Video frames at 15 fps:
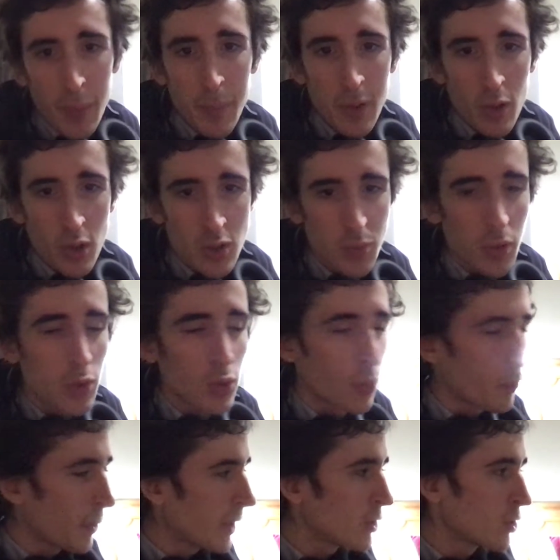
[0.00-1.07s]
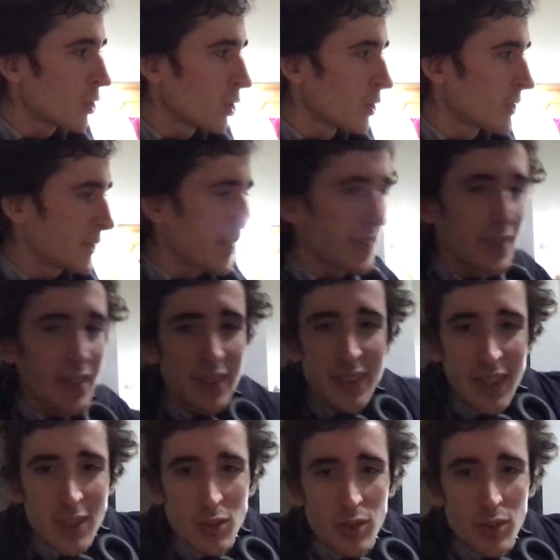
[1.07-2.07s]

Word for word: malheureusement, n'ont pas de standing desk.